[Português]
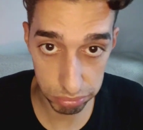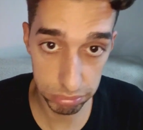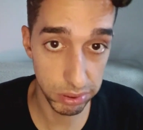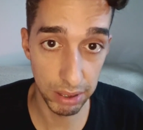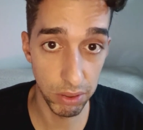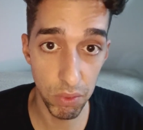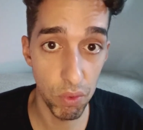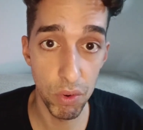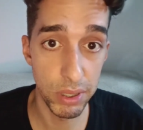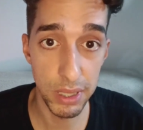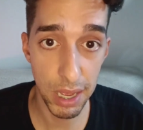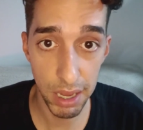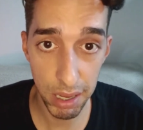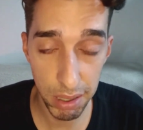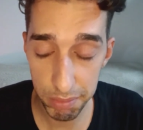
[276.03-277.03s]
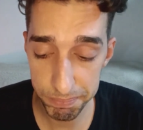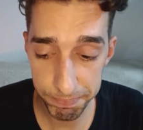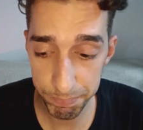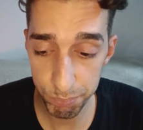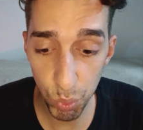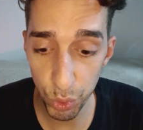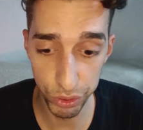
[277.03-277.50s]
tento concordar
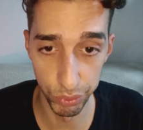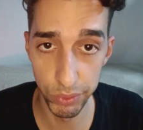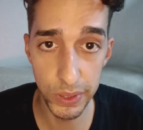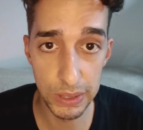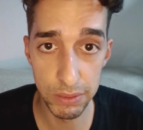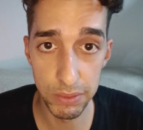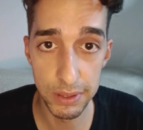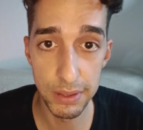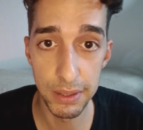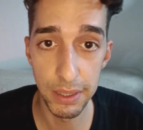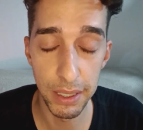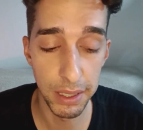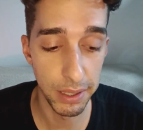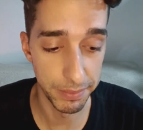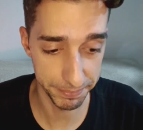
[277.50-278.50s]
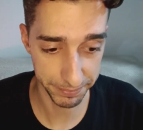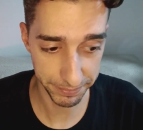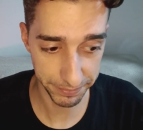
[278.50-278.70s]
muito com isso, assim. É,